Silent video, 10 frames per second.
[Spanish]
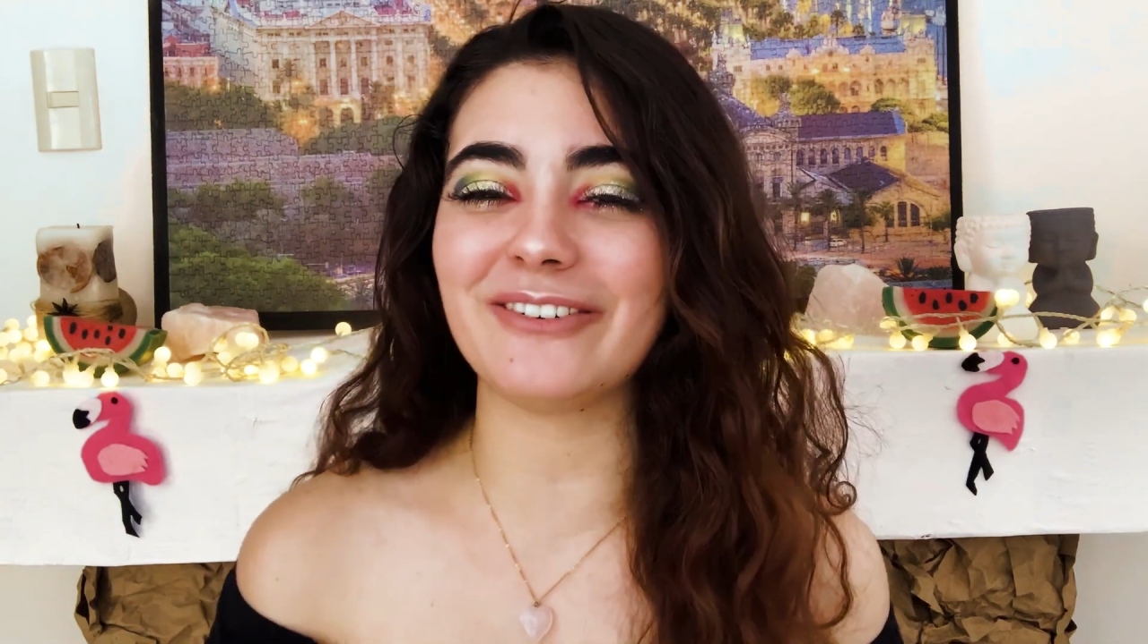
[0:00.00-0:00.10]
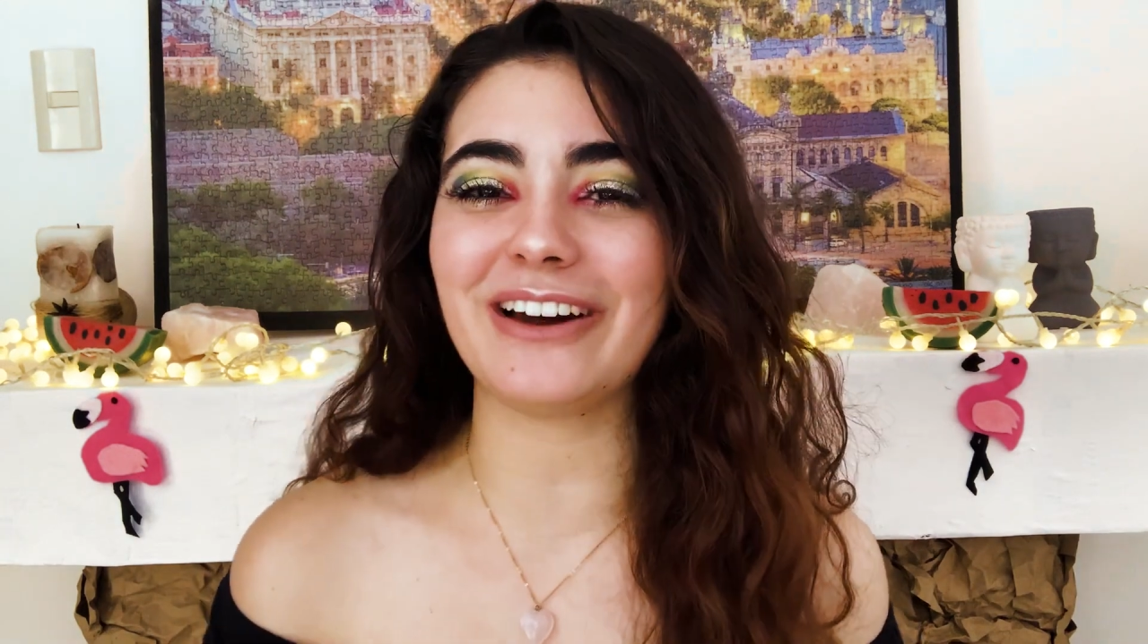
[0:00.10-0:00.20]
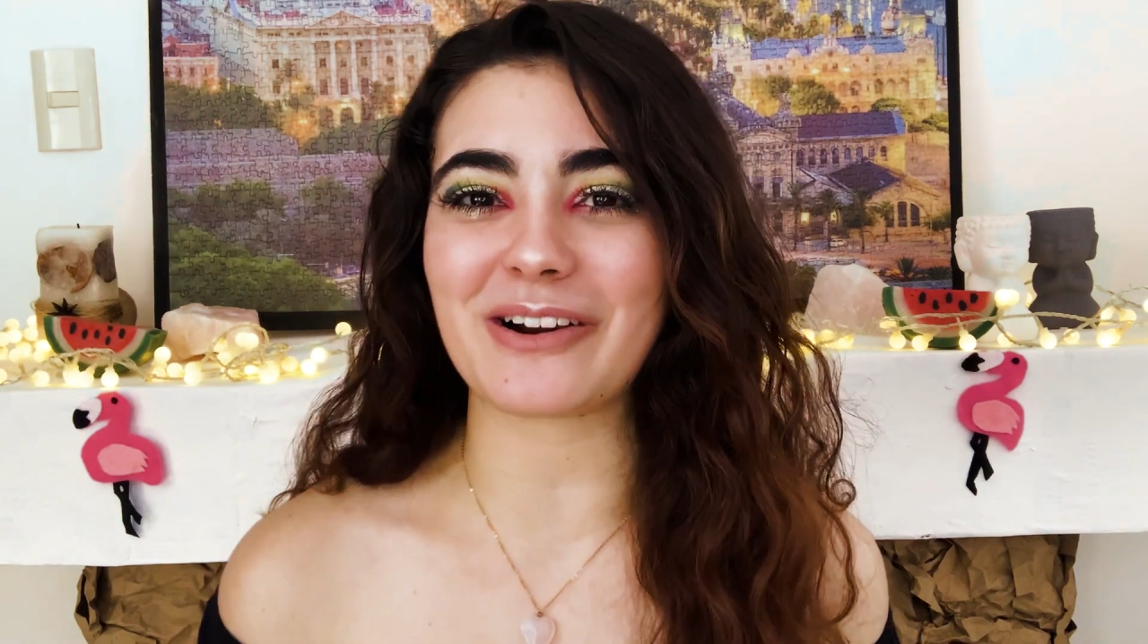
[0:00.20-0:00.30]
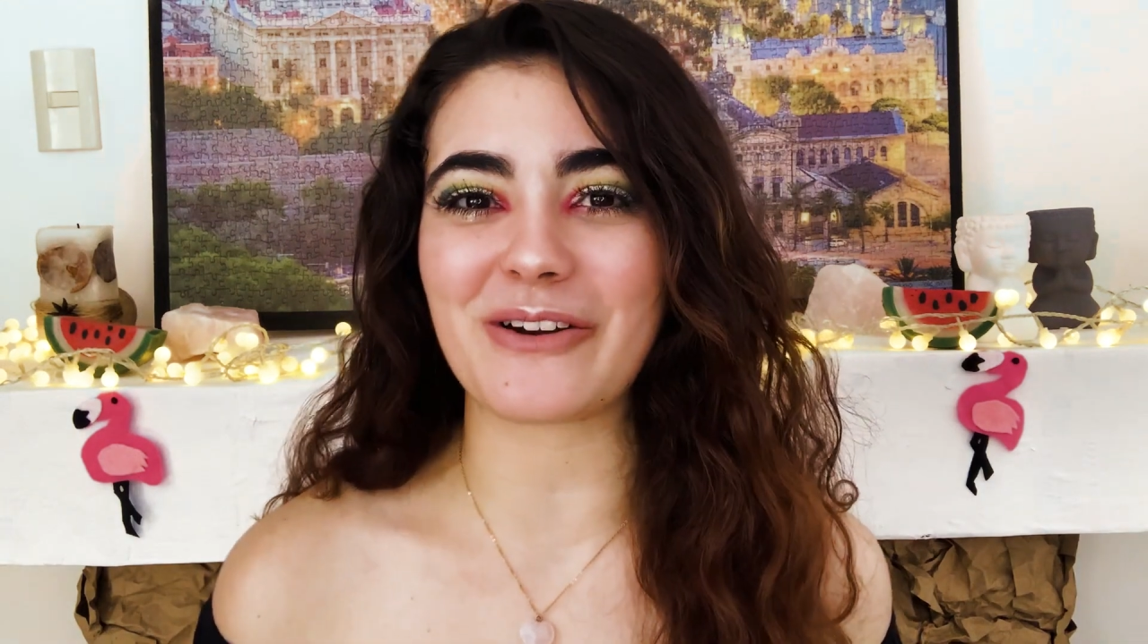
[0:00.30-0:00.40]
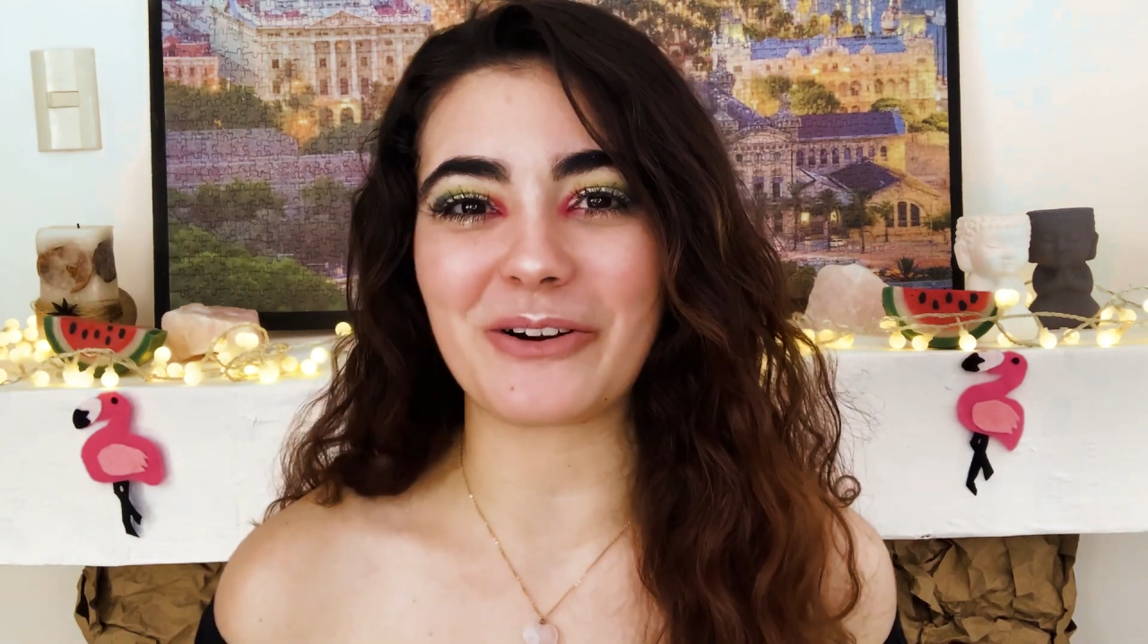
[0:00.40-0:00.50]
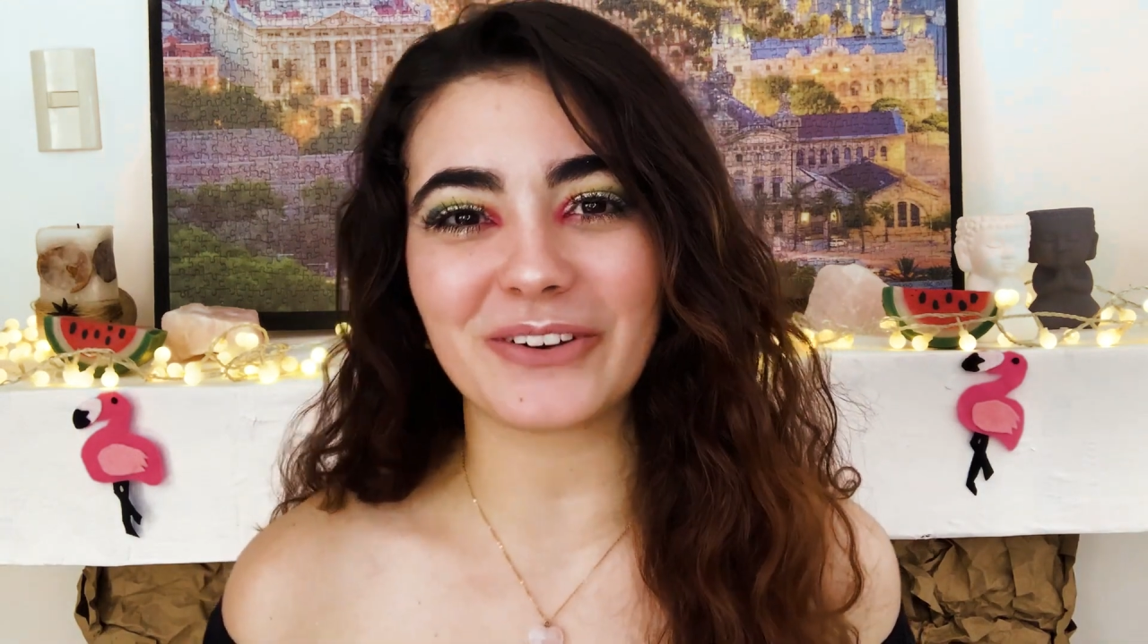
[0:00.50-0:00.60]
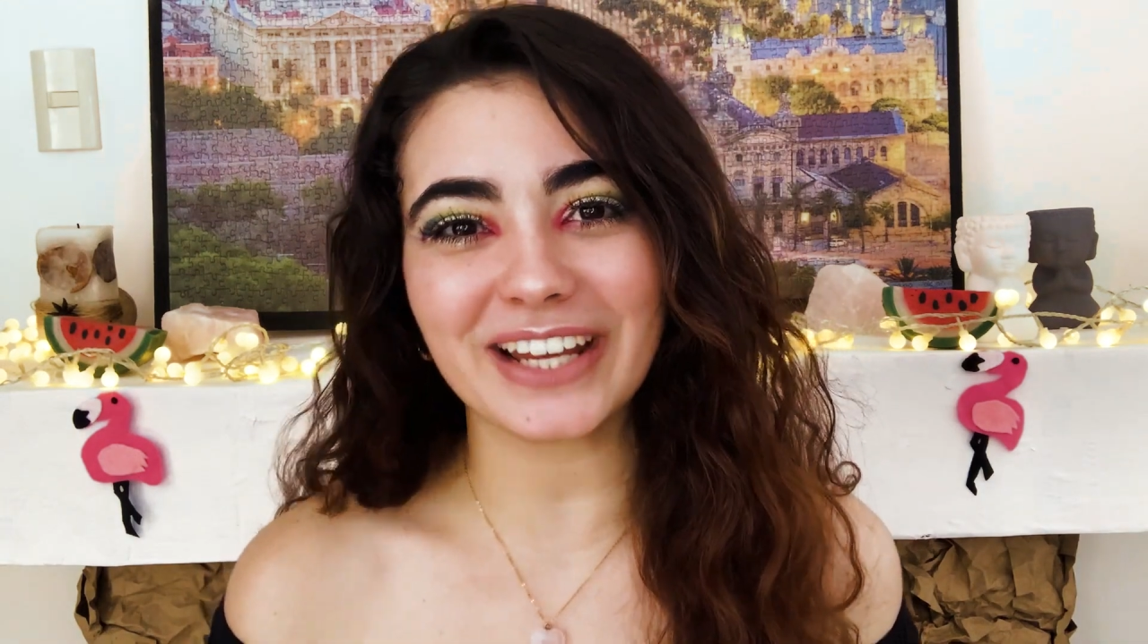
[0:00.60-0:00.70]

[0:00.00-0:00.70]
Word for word: bárbaro,